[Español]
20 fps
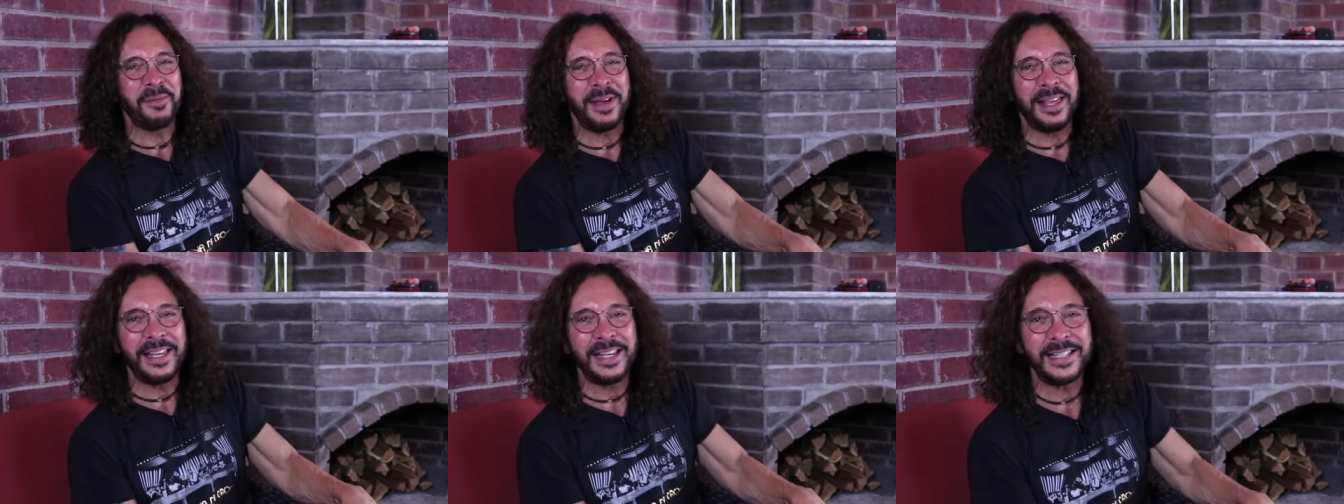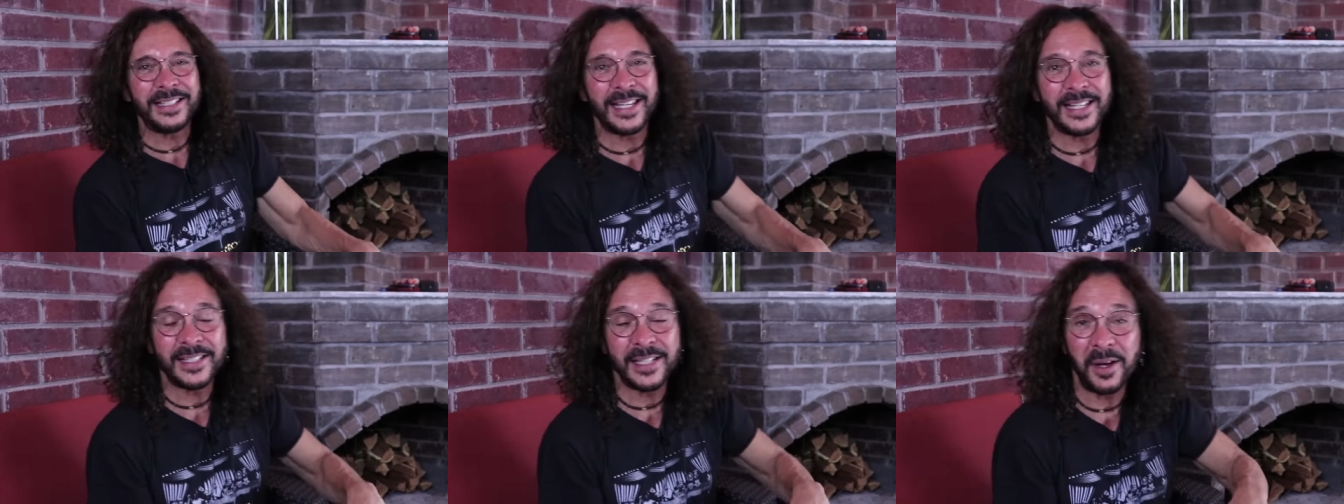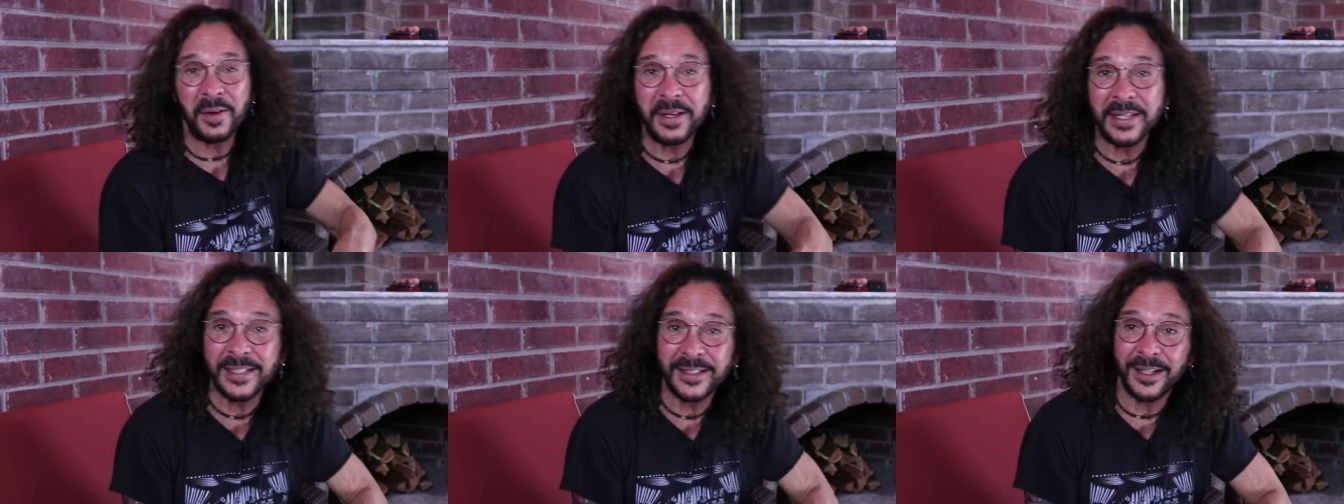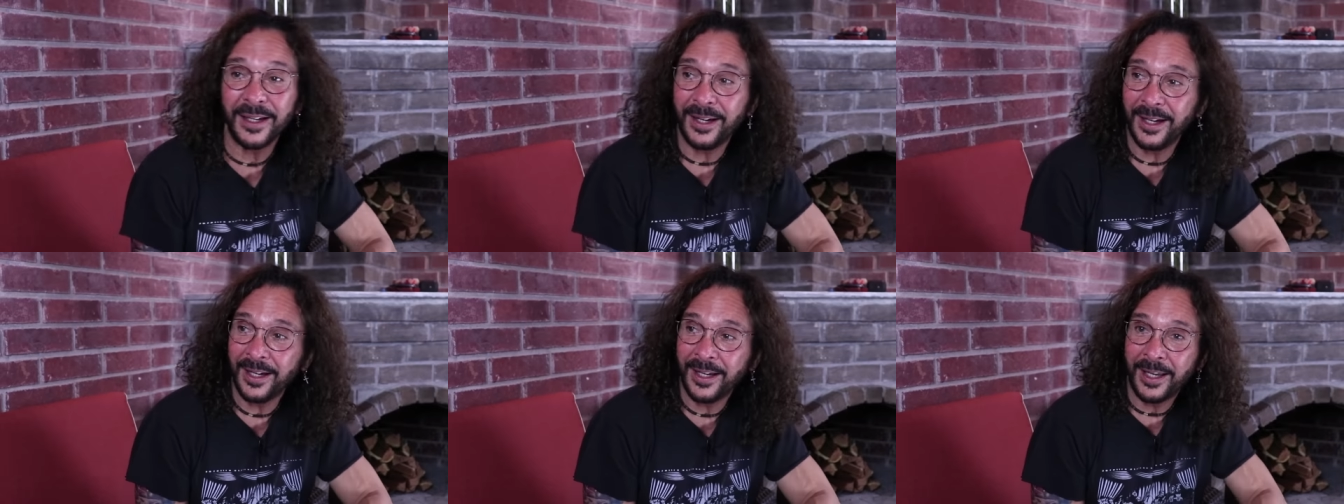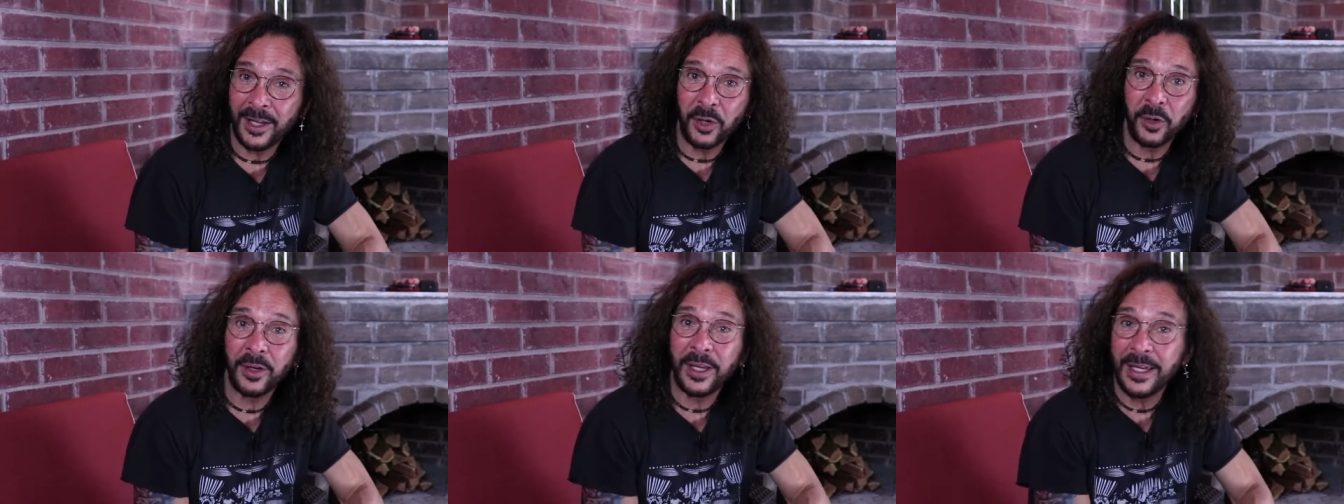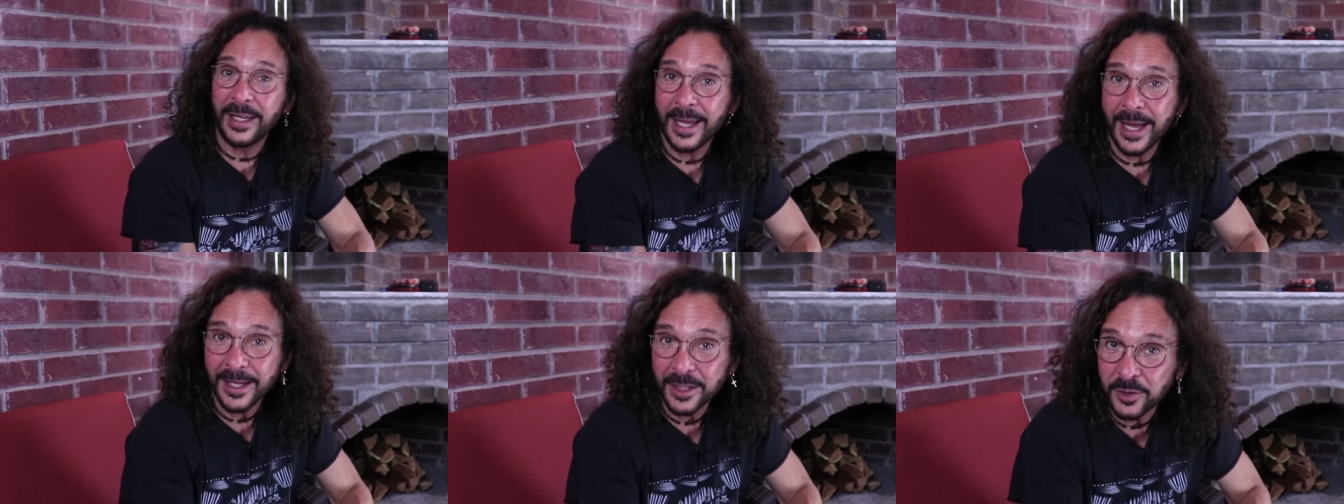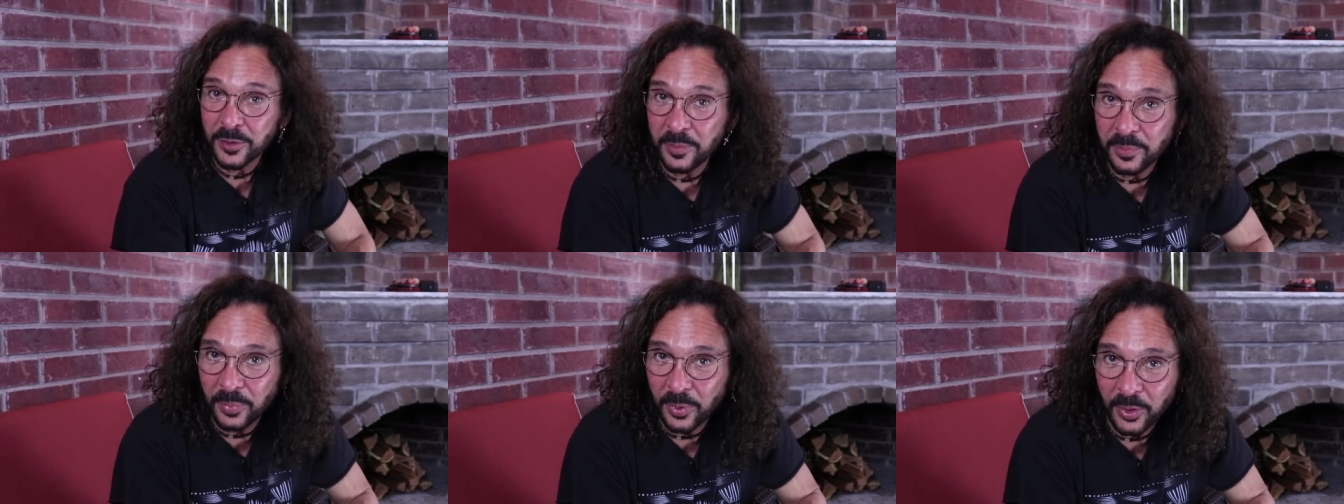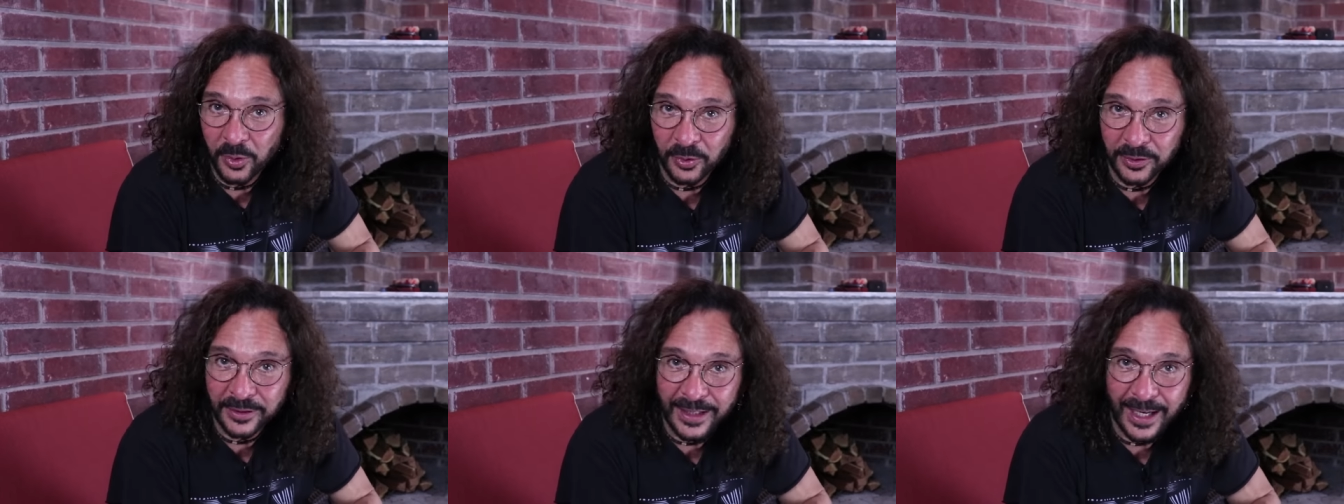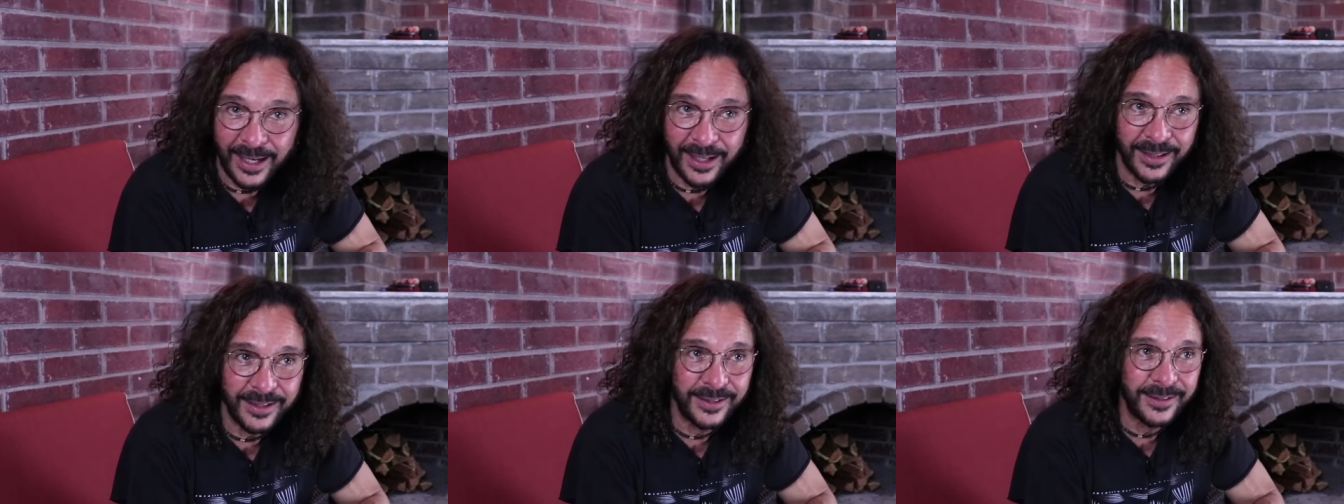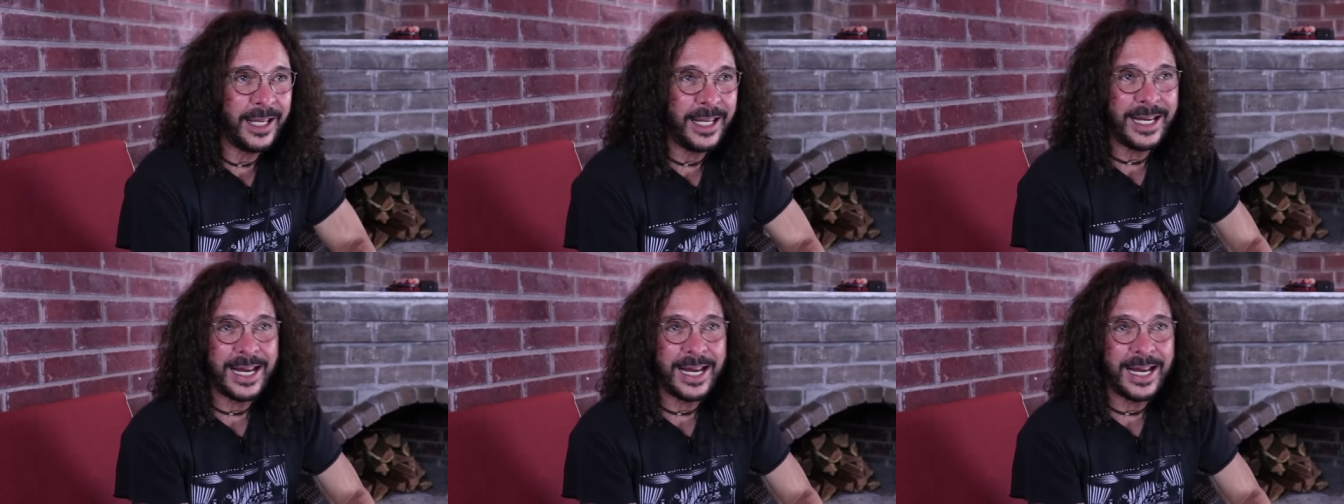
y me dice, sabes, creo que ya es un poco tarde.